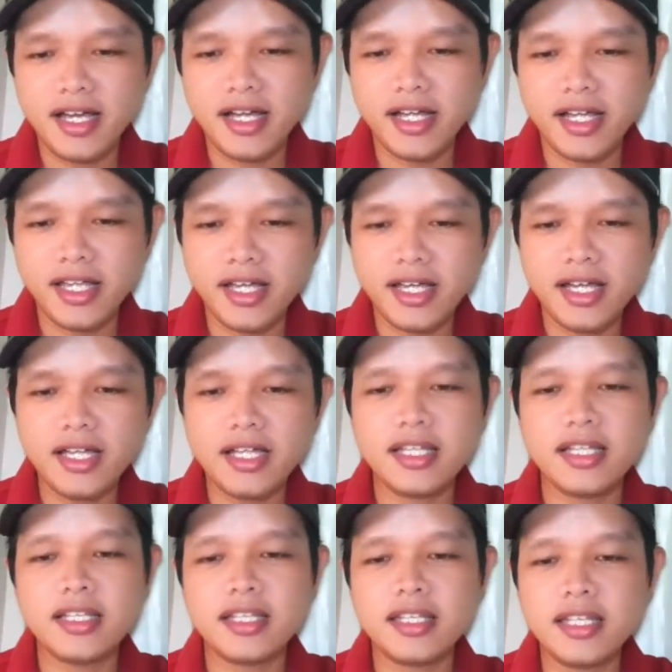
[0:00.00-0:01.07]
Nghĩa
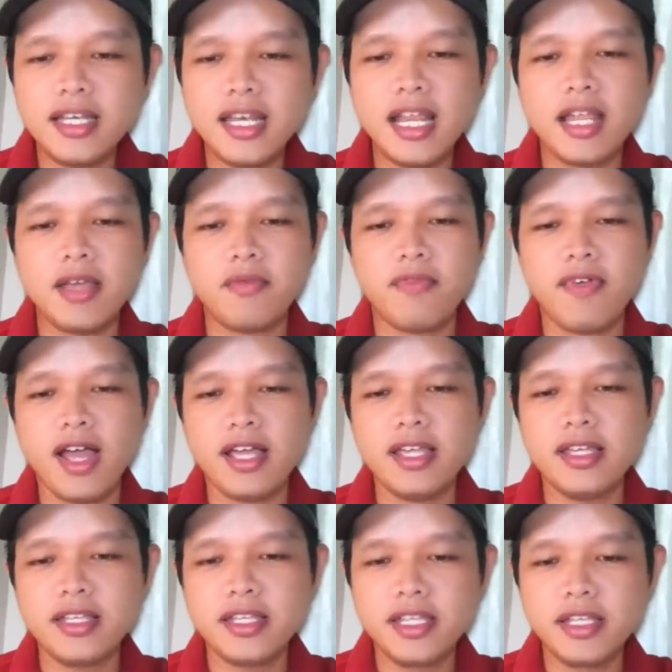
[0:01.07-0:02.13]
chính là lẽ
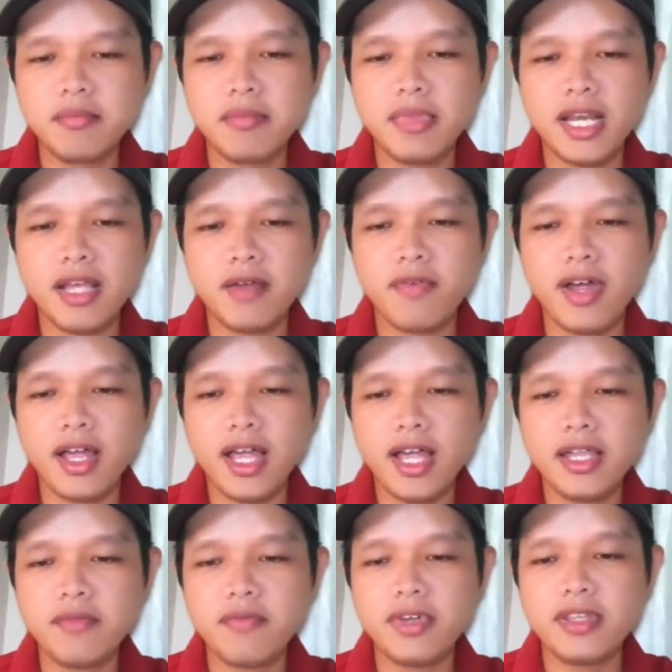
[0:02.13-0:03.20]
phải, nhưng mà lẽ phải
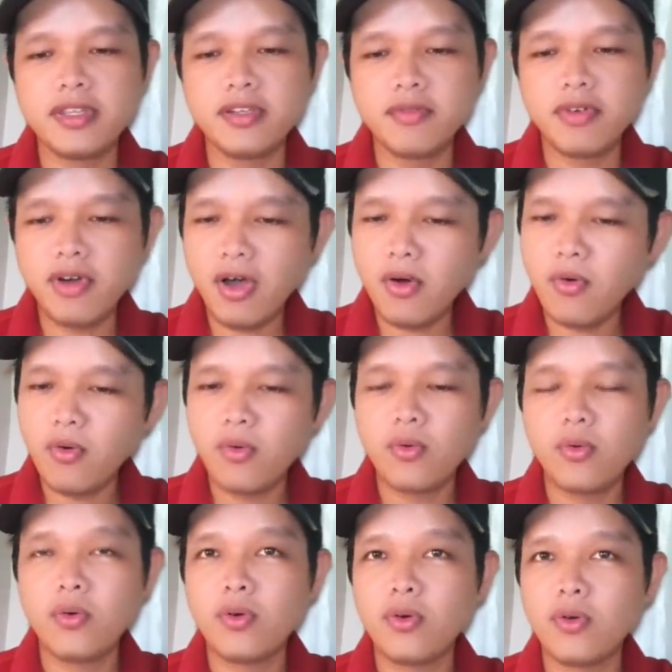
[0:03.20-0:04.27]
ấy phải dựa vào đâu,
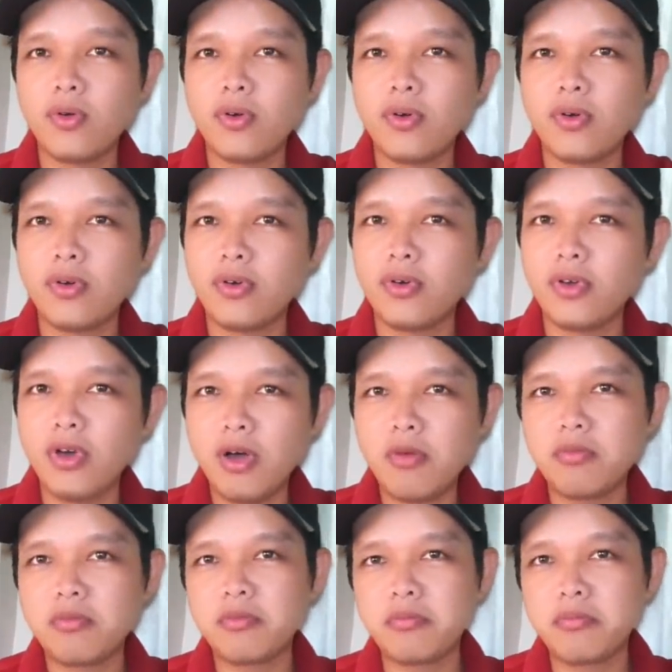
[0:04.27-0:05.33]
đúng
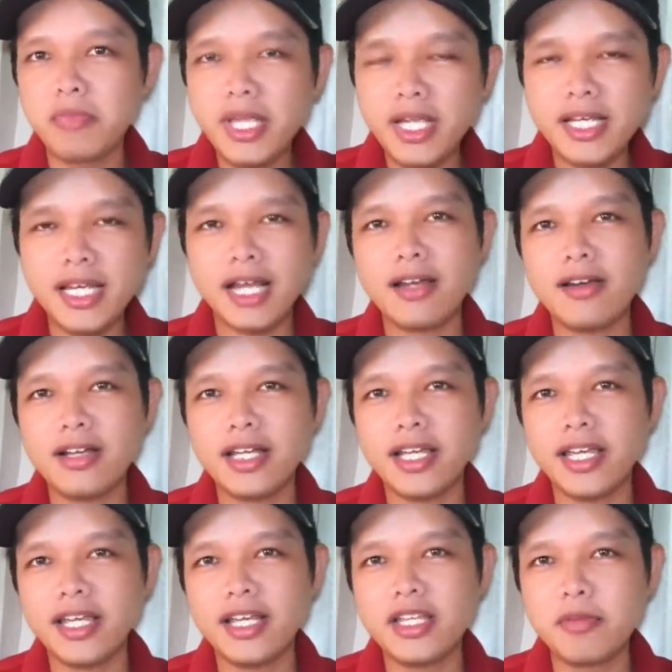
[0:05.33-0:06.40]
không? Biết là cái đó
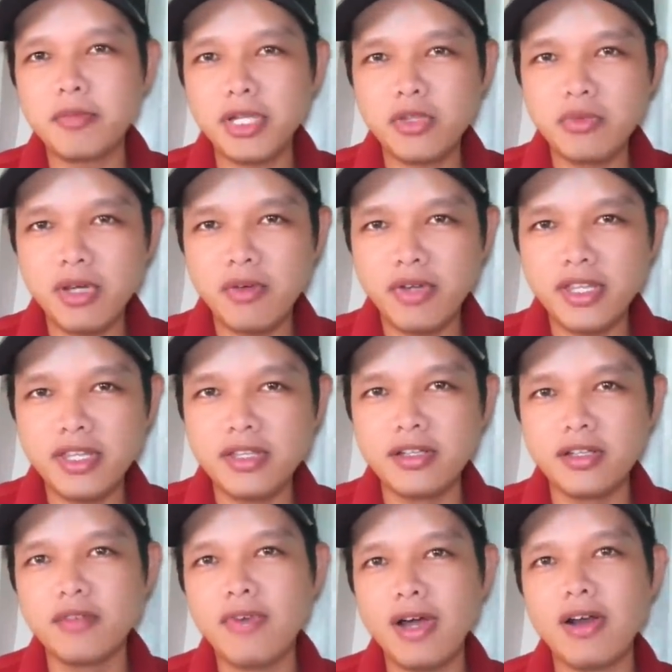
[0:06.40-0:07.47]
nghĩa đó, nhưng mà chúng ta phải
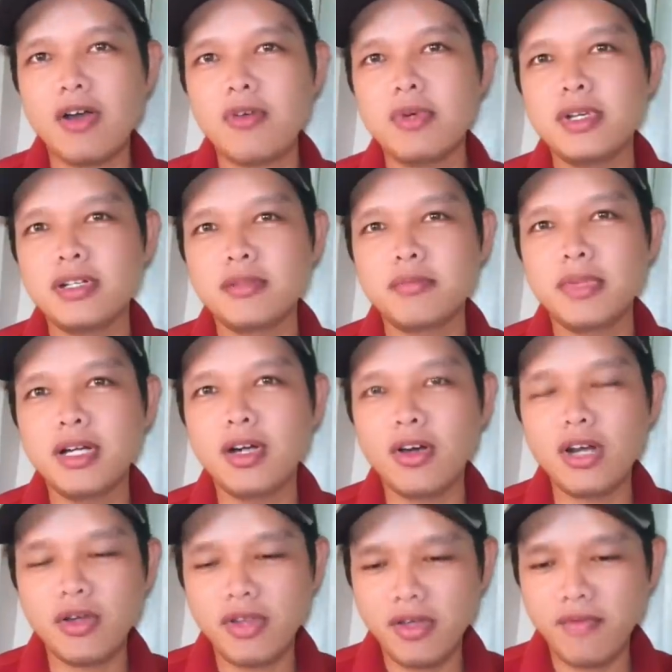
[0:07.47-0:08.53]
dựa vào đâu mới được, mới
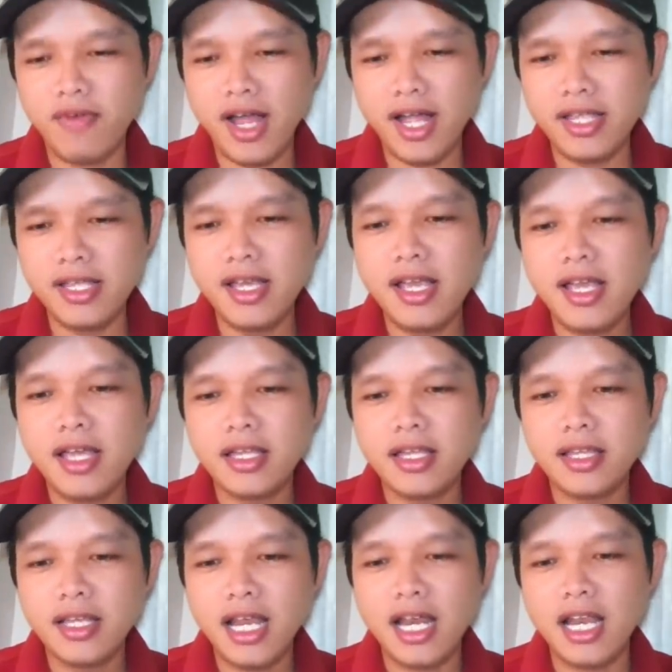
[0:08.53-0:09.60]
gọi là lẽ phải.
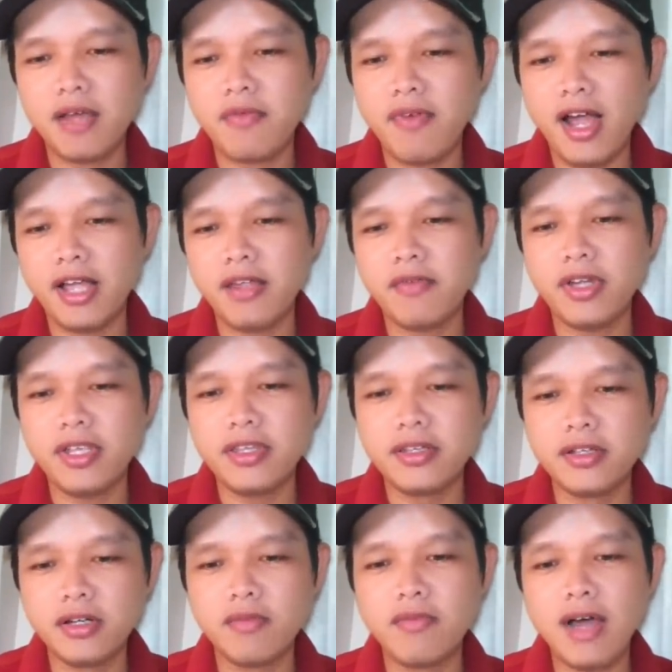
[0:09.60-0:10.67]
Tức là lẽ phải phải
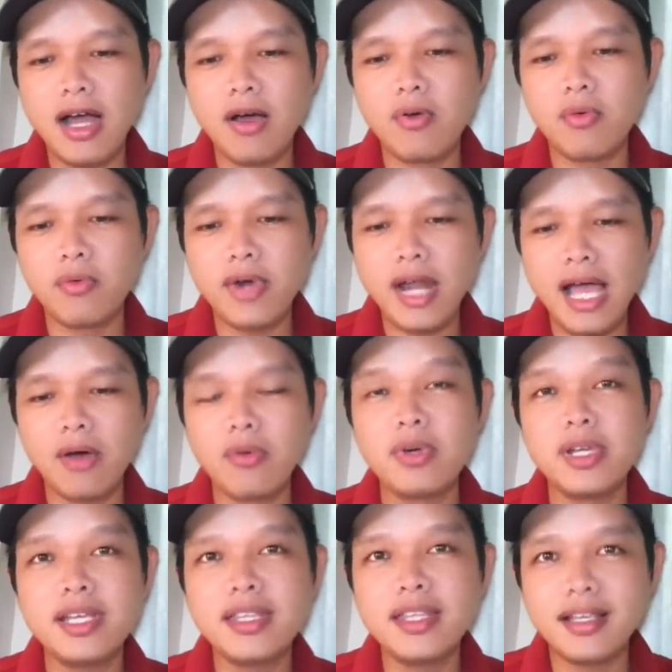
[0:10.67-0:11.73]
dựa vào đạo
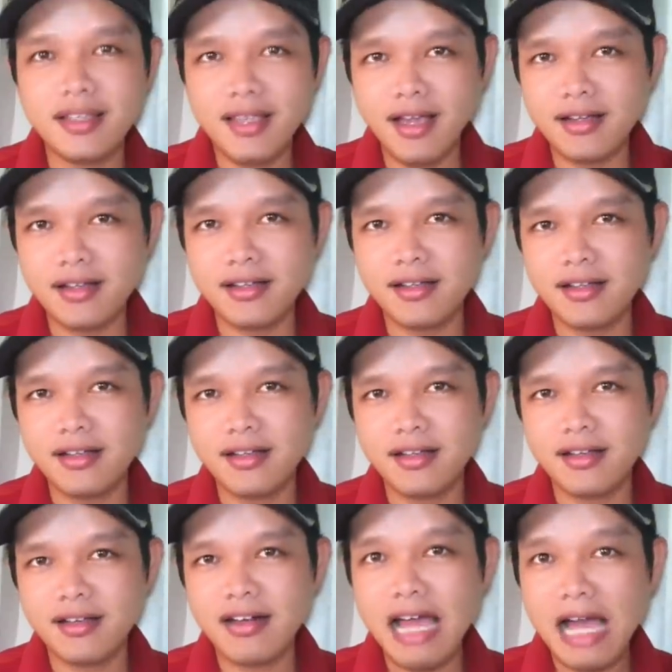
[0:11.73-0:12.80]
lý nhân dân,
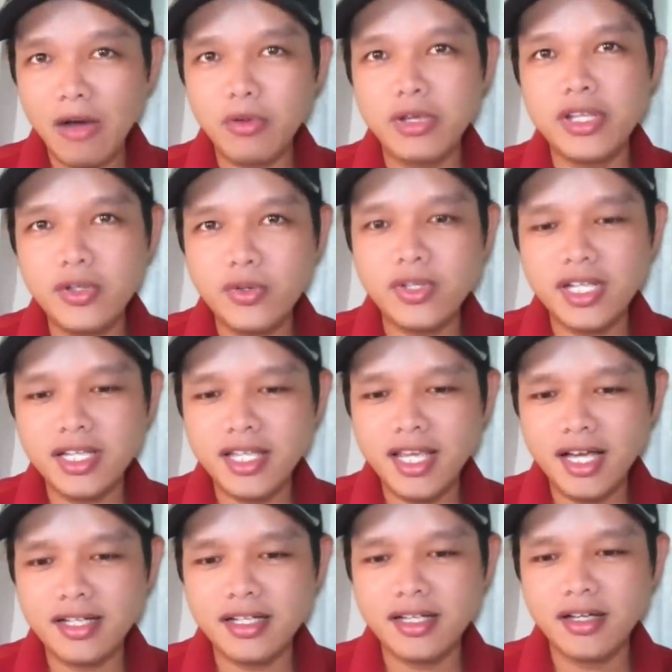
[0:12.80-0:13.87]
đạo lý của nhân
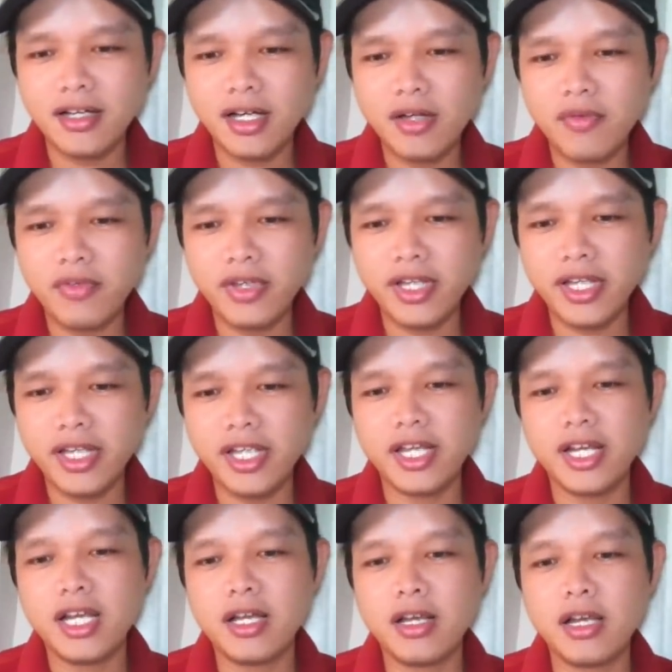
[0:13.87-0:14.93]
dân. Cái việc
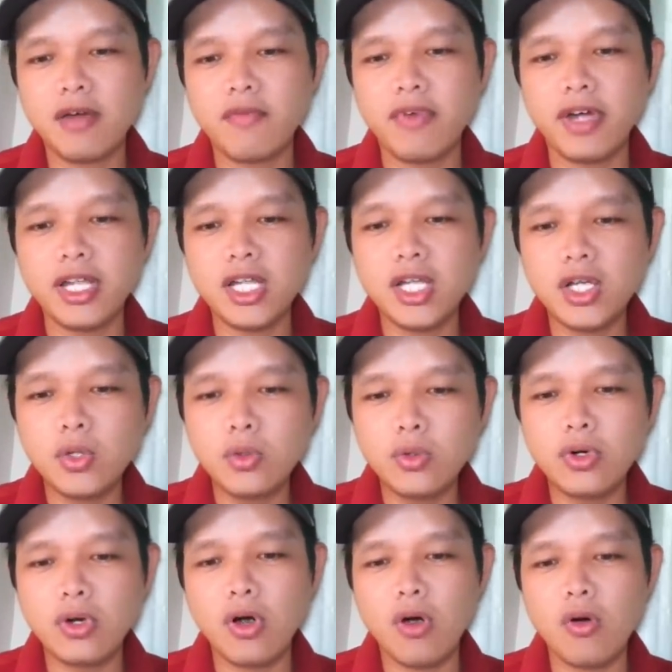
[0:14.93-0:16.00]
nghĩa đó là phải
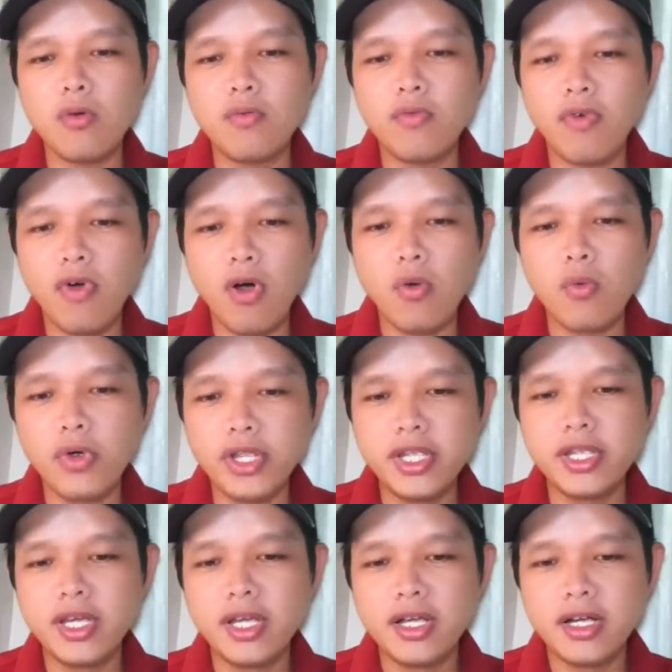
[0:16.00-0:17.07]
cứu khổ, phò
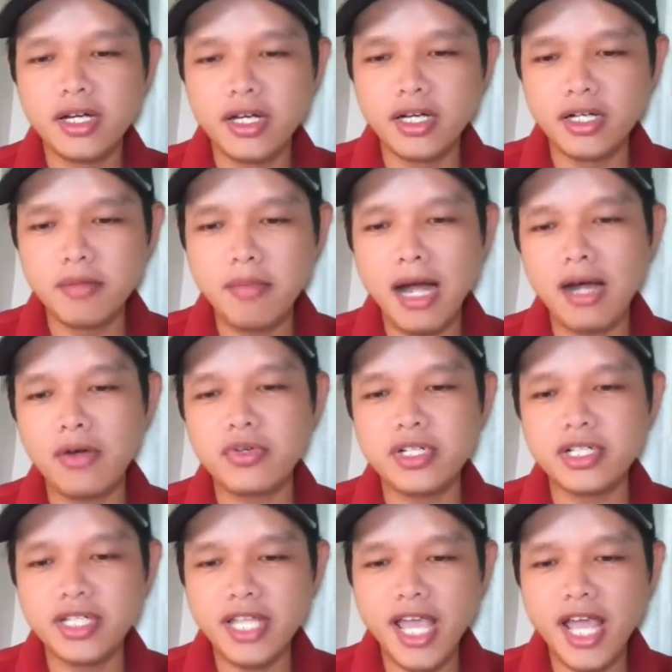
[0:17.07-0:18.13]
nguy, khử bạo,
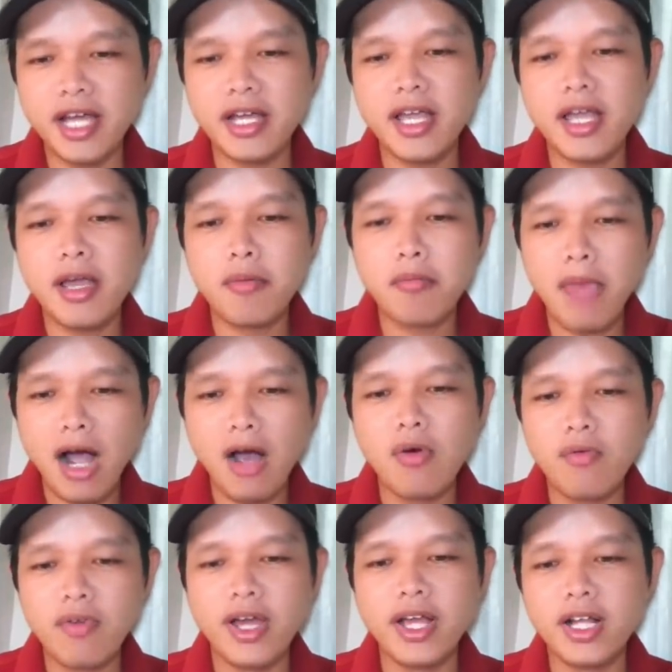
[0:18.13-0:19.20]
trừ gian,
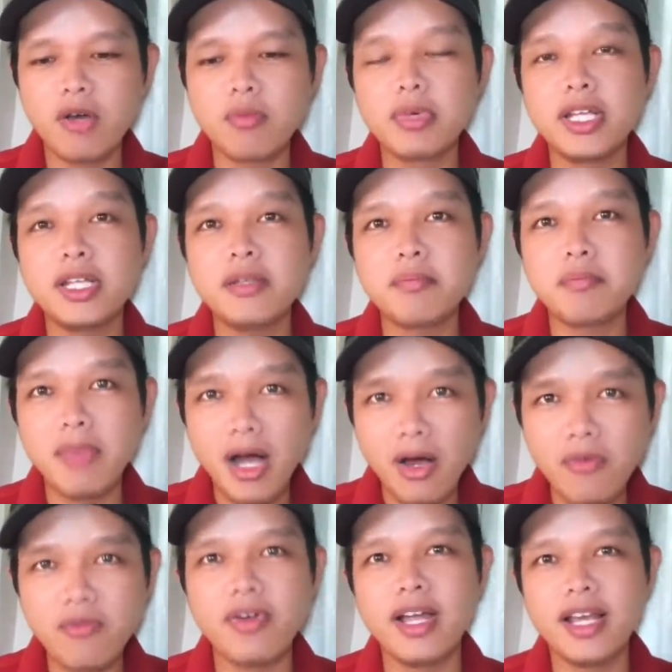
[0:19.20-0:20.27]
bảo vệ công lý,
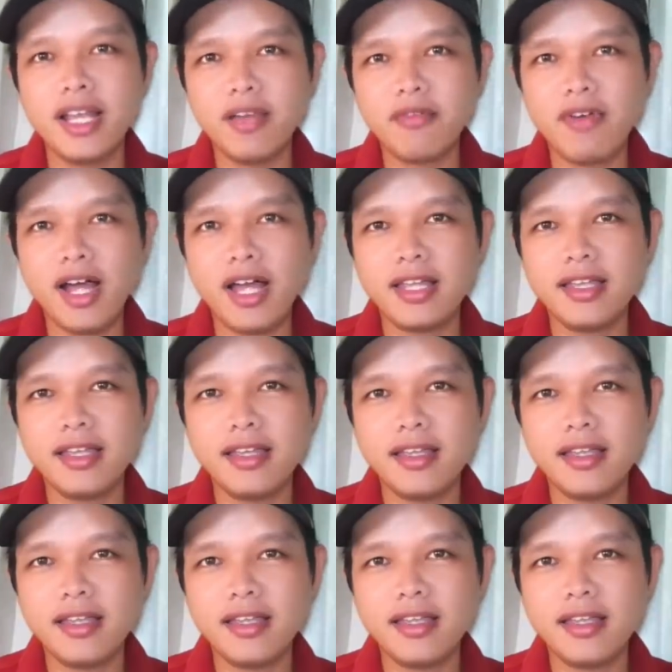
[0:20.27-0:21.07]
bảo vệ lẽ phải.